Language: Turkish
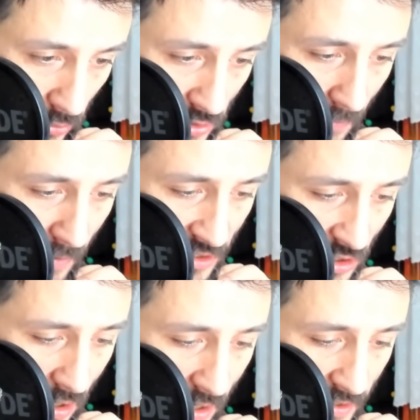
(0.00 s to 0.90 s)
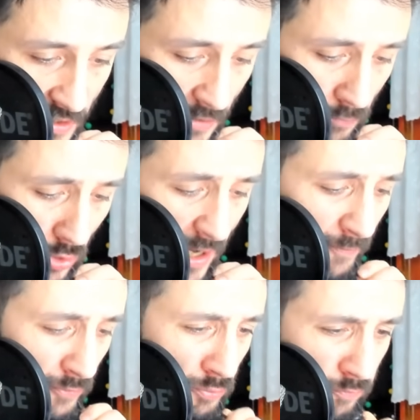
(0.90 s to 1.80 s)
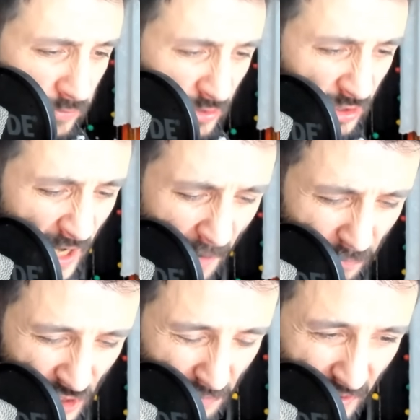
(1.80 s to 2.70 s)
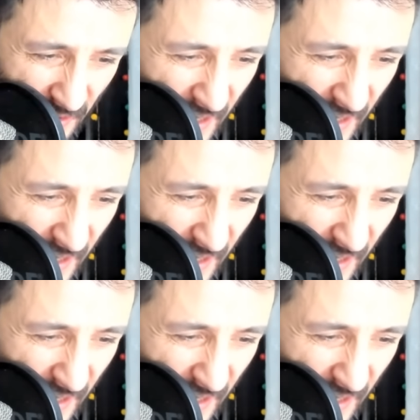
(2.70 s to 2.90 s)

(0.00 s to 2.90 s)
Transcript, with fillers: Güzel bence gayet iyi. Buraya şey yapmayacağım.